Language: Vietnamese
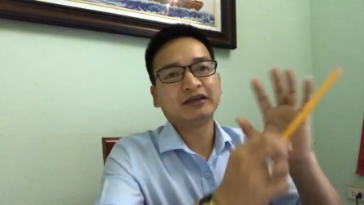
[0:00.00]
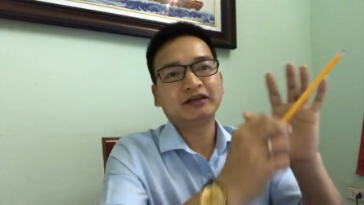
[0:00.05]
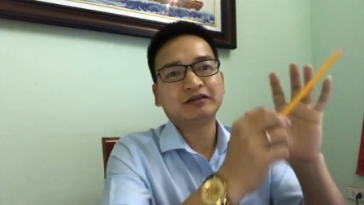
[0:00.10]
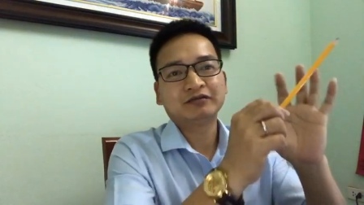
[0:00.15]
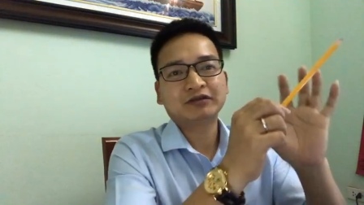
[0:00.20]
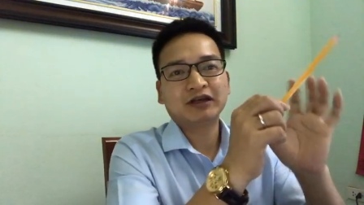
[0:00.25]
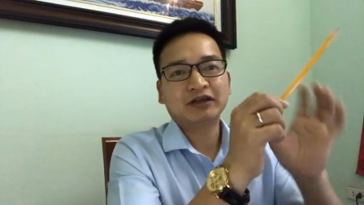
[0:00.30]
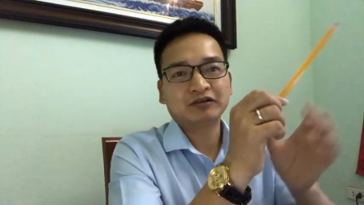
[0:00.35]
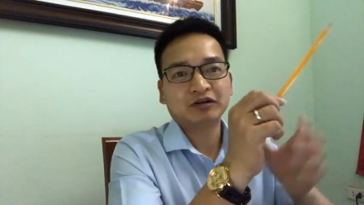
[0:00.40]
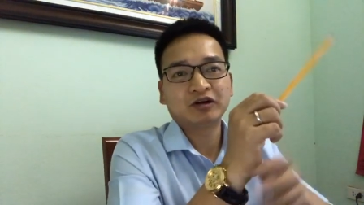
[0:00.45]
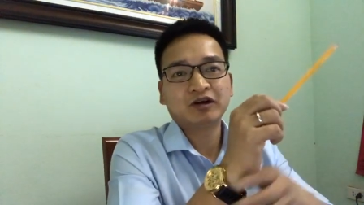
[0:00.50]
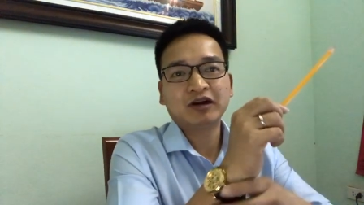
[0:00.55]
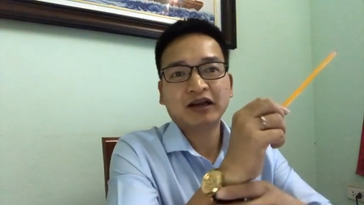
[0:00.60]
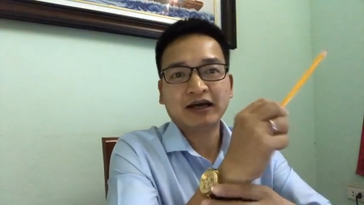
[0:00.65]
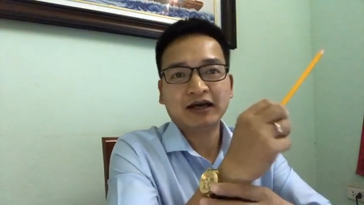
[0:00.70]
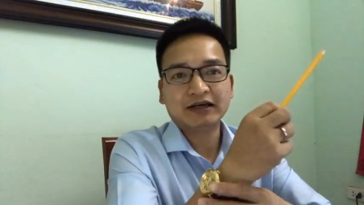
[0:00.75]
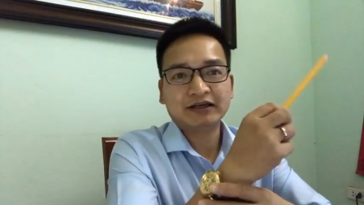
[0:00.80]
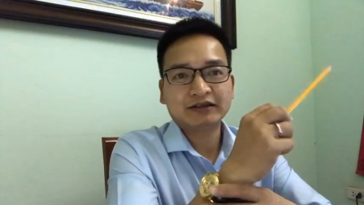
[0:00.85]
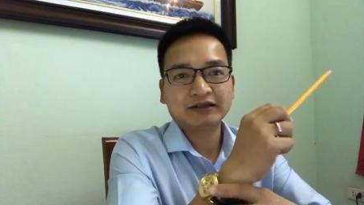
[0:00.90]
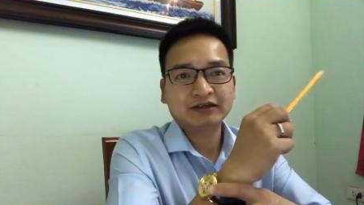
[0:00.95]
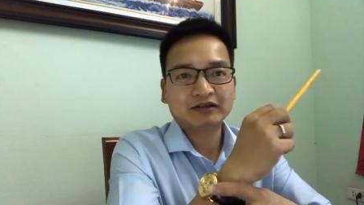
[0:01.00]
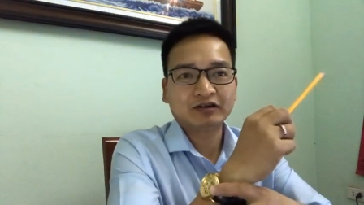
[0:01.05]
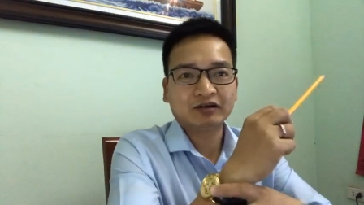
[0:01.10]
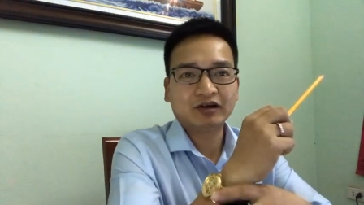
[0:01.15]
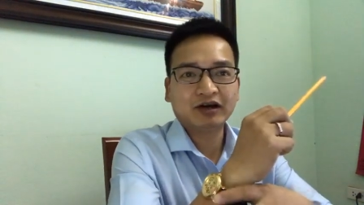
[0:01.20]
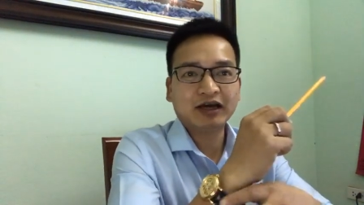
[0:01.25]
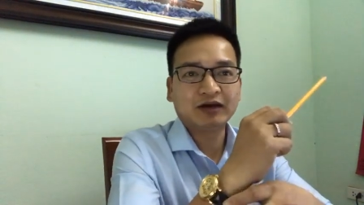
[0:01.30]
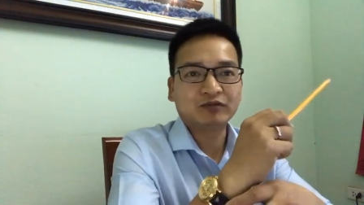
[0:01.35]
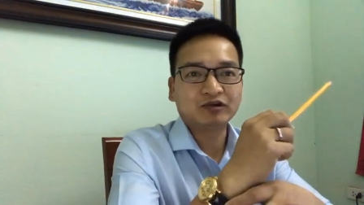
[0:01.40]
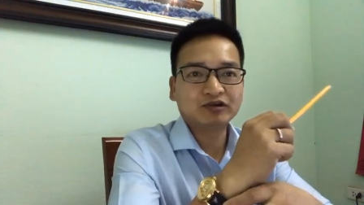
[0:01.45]
thì chúng ta tôi nói lại tôi
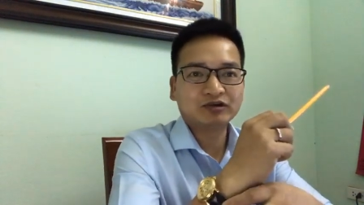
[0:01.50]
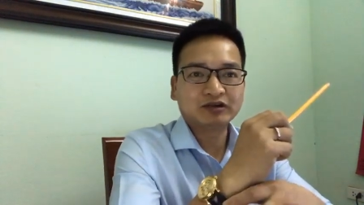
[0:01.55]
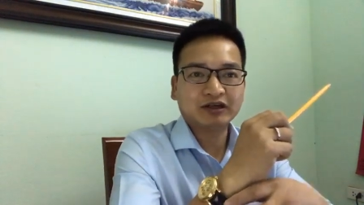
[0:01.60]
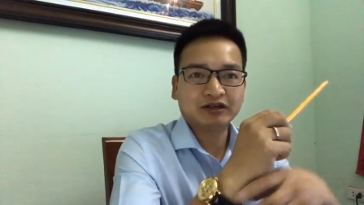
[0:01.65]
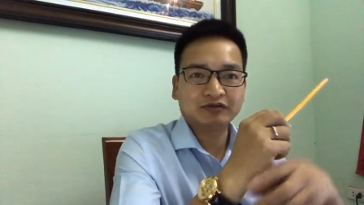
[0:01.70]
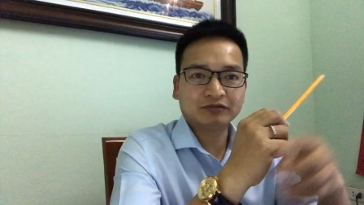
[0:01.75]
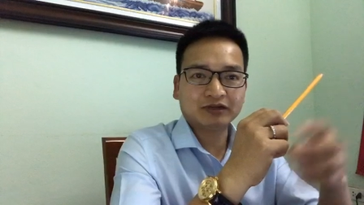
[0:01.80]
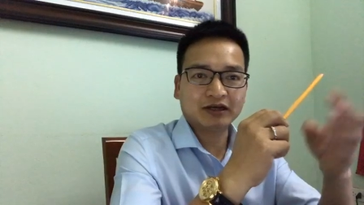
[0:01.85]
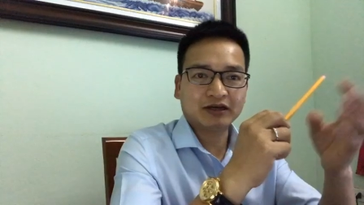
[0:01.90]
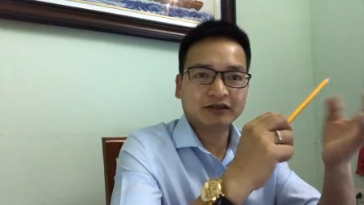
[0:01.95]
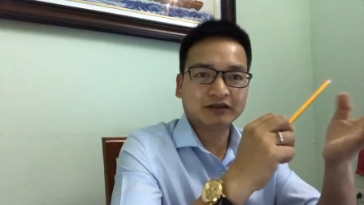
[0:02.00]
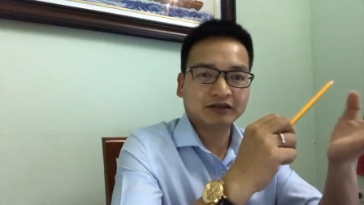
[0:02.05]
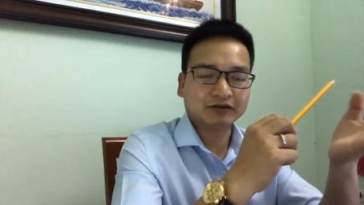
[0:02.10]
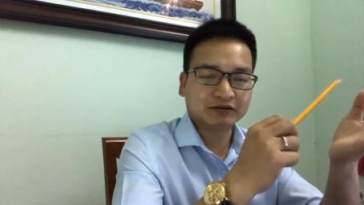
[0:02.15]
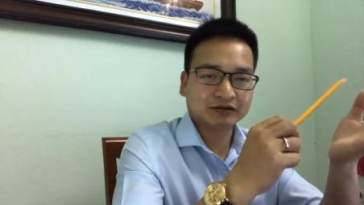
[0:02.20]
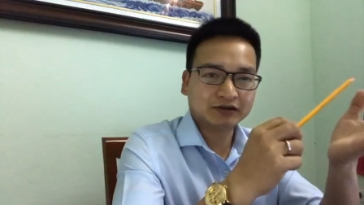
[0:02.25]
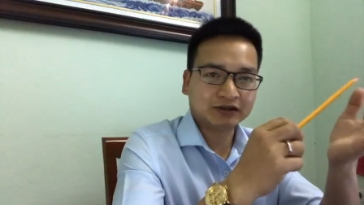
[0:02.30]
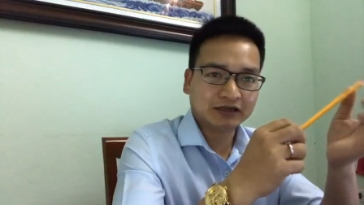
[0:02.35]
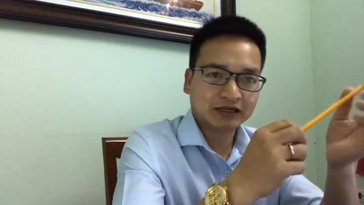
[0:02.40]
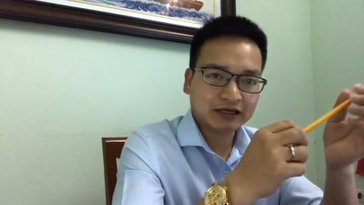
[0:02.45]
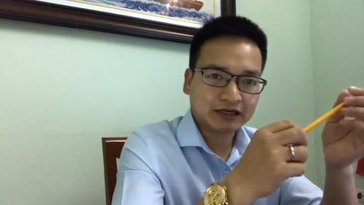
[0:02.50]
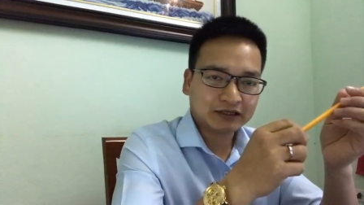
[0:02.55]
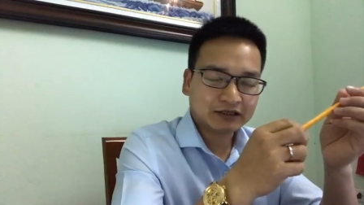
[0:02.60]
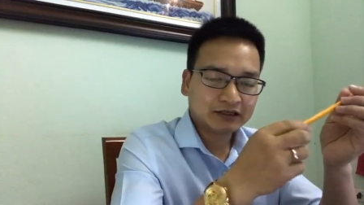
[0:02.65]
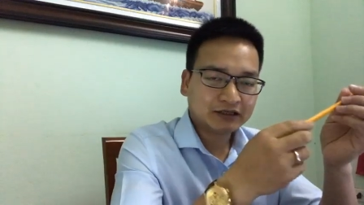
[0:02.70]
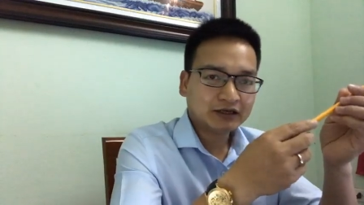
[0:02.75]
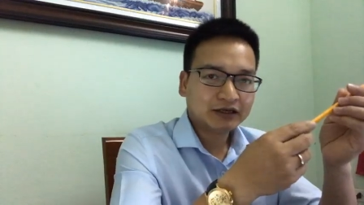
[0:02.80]
nói lại một chút để chúng ta hiểu nhớ lại